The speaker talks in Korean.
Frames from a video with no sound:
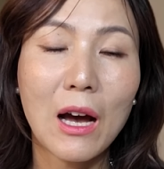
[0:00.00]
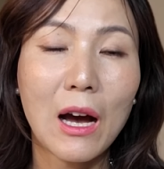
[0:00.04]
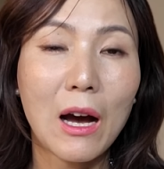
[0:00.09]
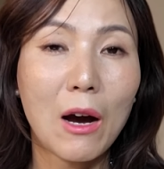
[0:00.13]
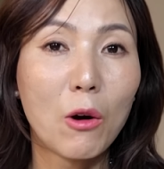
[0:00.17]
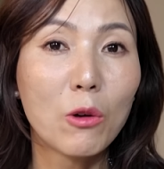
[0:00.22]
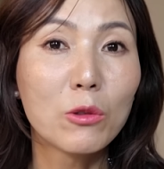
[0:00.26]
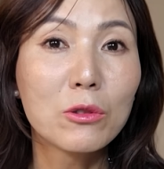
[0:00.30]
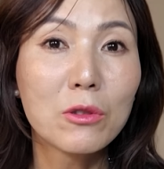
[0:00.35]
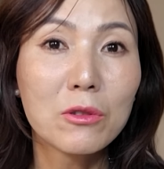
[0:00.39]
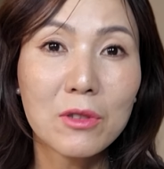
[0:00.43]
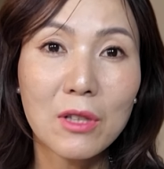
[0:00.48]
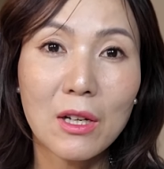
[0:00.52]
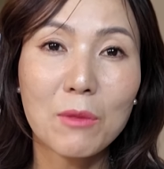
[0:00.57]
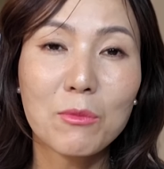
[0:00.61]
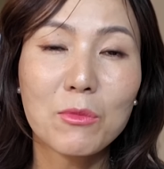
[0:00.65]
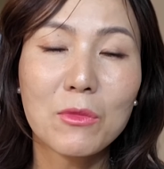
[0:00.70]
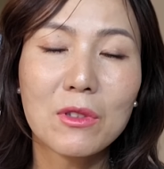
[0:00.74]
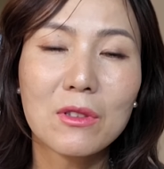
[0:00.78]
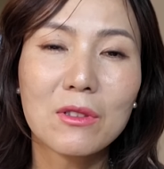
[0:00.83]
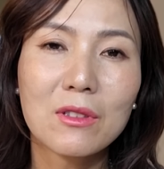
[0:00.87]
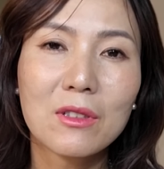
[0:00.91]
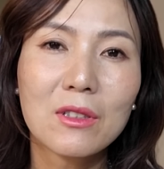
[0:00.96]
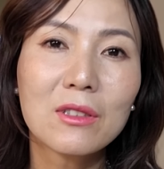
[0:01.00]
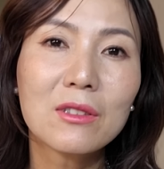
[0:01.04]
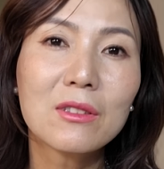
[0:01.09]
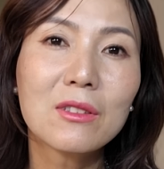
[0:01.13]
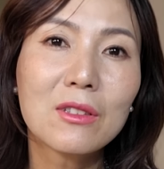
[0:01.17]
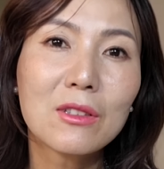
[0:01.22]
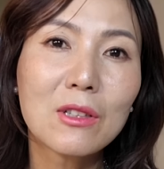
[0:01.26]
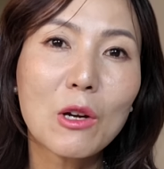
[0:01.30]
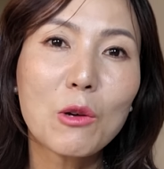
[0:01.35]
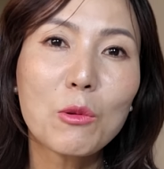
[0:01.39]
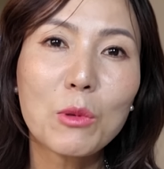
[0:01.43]
어떤 사람들은 큰
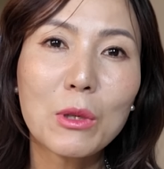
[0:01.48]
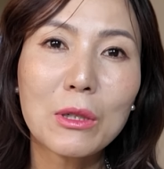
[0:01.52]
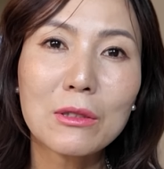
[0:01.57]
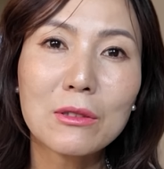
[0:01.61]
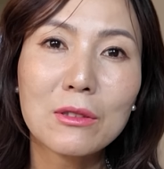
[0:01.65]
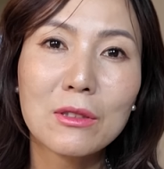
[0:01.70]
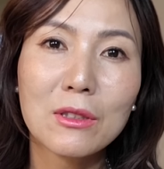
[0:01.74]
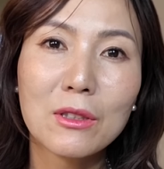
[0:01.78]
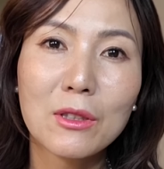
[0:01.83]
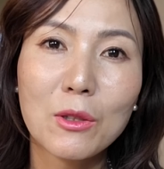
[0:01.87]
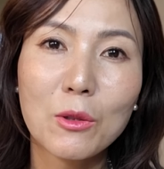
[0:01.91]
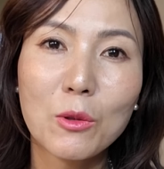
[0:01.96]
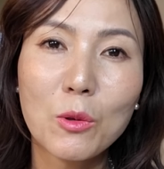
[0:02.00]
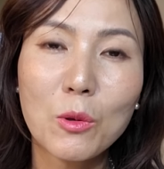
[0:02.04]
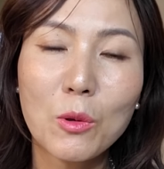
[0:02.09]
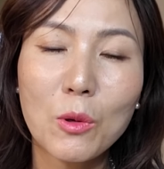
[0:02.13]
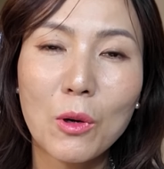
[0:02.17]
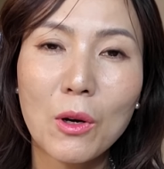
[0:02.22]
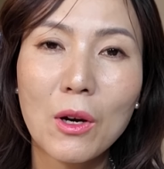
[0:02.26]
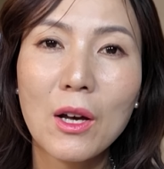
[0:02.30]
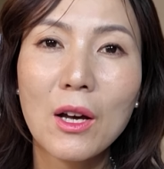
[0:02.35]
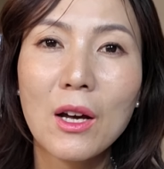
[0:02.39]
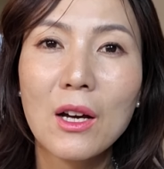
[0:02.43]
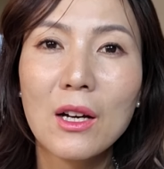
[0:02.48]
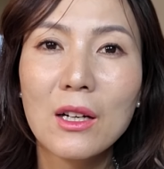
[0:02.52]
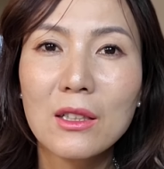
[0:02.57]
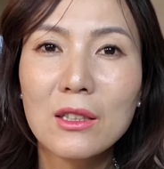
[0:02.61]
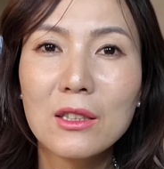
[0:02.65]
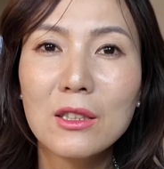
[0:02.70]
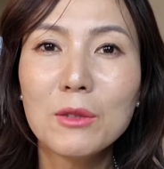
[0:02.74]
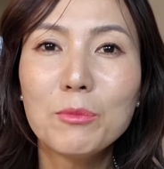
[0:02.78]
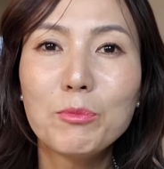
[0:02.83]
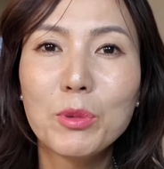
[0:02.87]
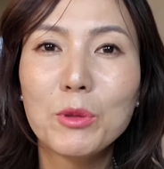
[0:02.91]
트라우마를 느끼고
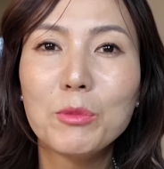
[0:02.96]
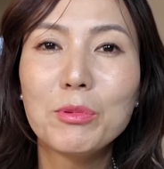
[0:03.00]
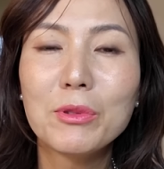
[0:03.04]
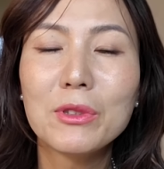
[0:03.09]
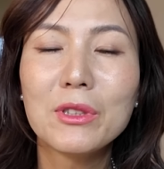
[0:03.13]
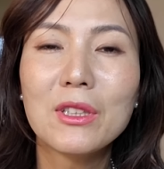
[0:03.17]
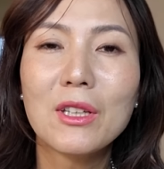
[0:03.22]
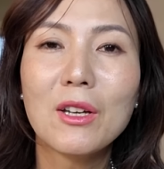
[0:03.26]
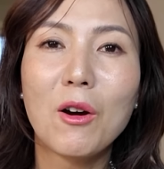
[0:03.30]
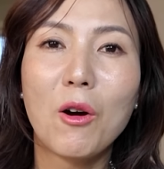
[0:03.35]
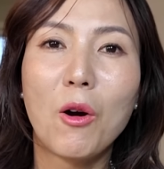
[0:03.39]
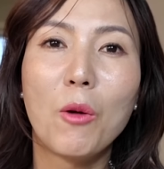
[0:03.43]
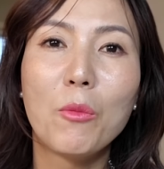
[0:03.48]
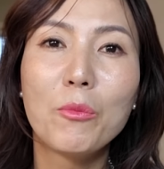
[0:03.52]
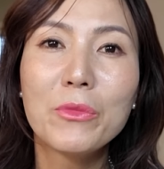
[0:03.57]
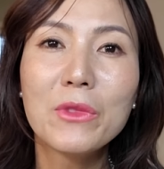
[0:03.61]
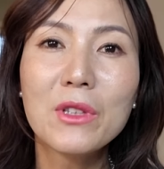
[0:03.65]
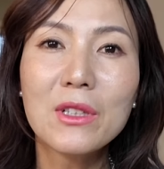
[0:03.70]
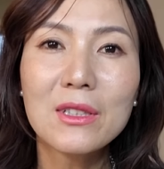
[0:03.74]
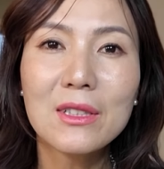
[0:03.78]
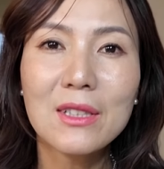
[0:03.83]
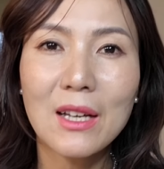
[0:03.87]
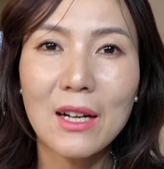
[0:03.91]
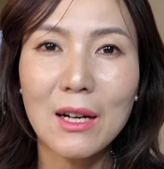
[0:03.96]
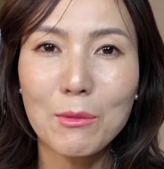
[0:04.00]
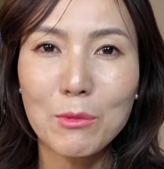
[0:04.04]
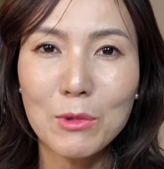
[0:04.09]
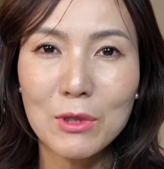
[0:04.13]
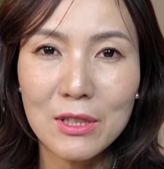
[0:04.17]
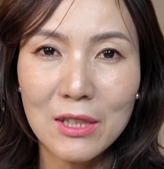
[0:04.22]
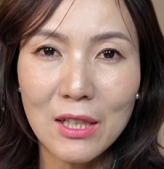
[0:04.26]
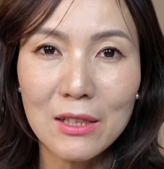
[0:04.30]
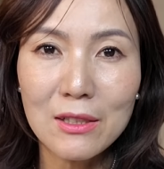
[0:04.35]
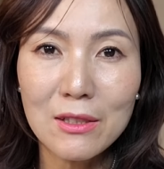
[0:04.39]
그 부분이 없는
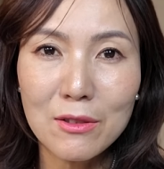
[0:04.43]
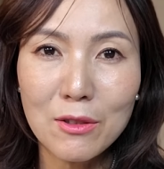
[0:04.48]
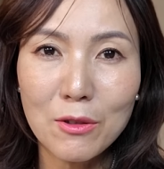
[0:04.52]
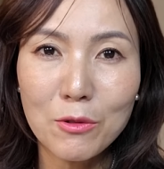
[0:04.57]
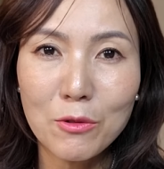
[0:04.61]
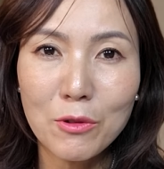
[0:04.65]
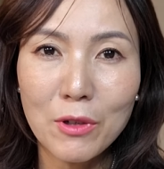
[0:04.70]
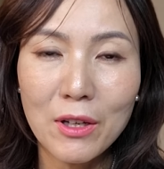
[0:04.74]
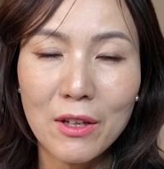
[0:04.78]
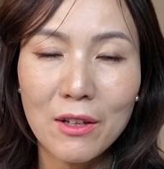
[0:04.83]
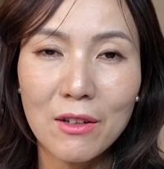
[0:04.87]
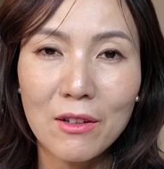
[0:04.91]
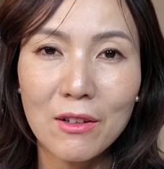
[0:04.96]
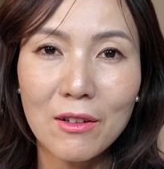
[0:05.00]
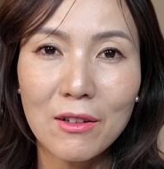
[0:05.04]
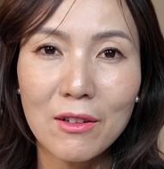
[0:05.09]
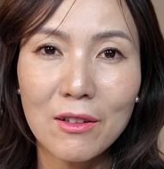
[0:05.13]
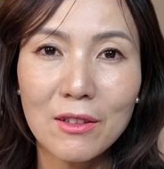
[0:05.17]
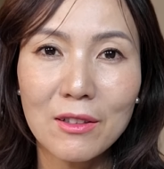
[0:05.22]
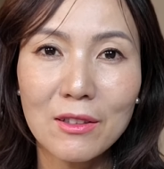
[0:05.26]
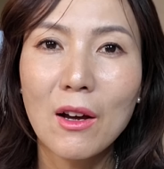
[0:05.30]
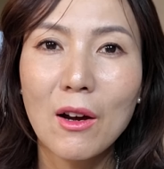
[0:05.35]
사람을 찾으려고 해요.